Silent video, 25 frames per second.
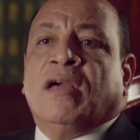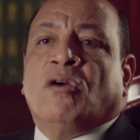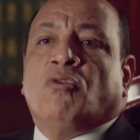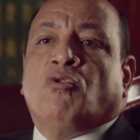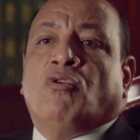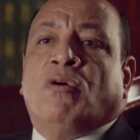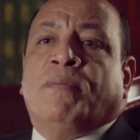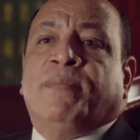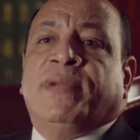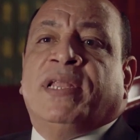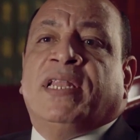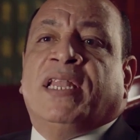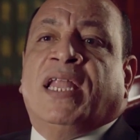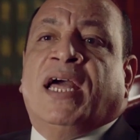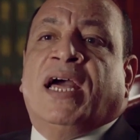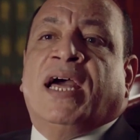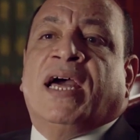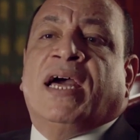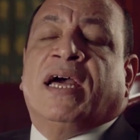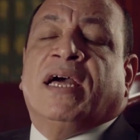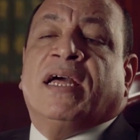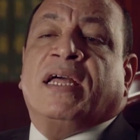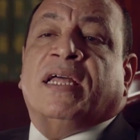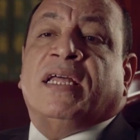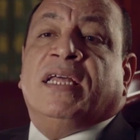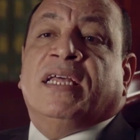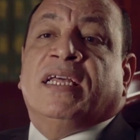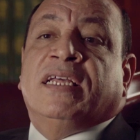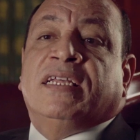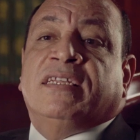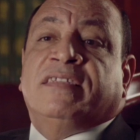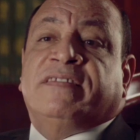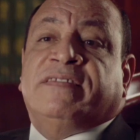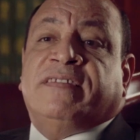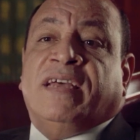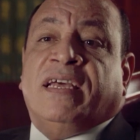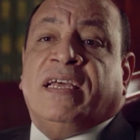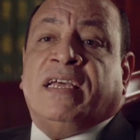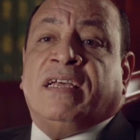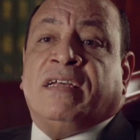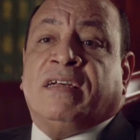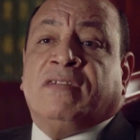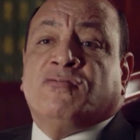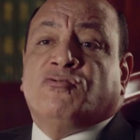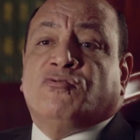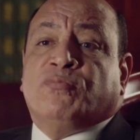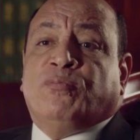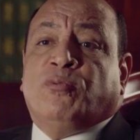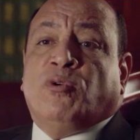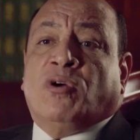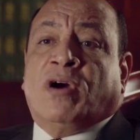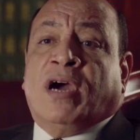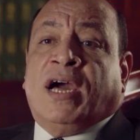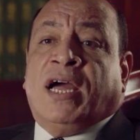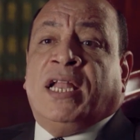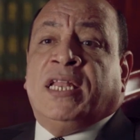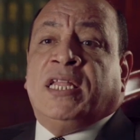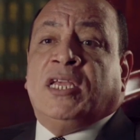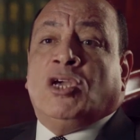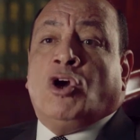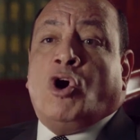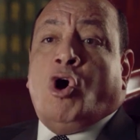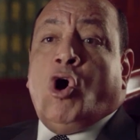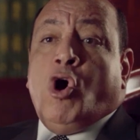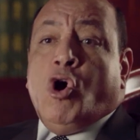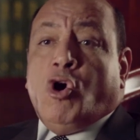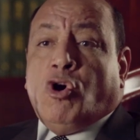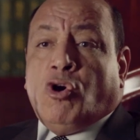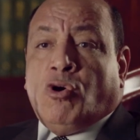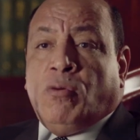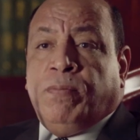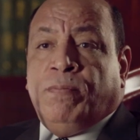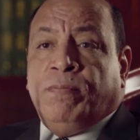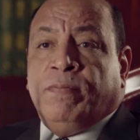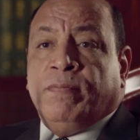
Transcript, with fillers: ومنها سيصبغ عليه حكم